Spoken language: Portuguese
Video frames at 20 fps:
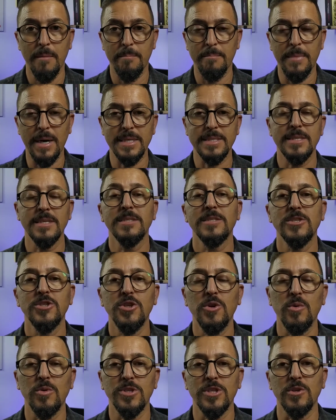Mas antes
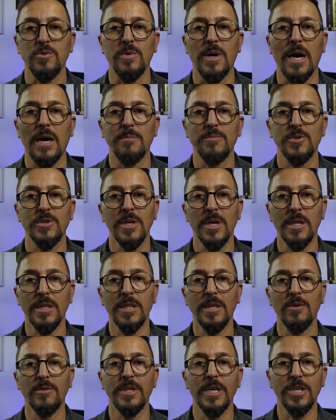de continuarmos,
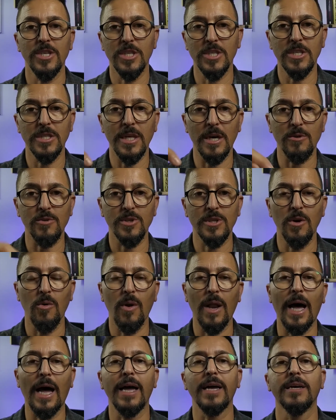não deixe de dar o seu
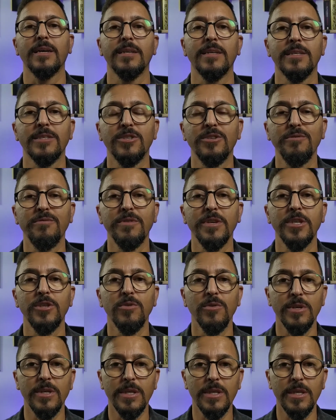like neste
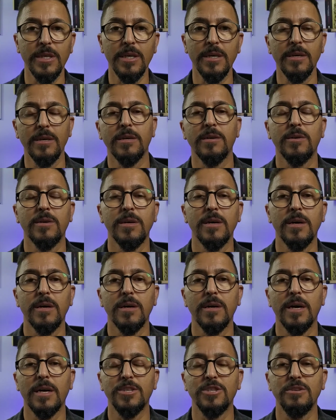vídeo e
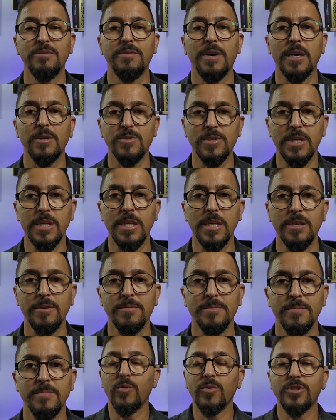ativar o sininho.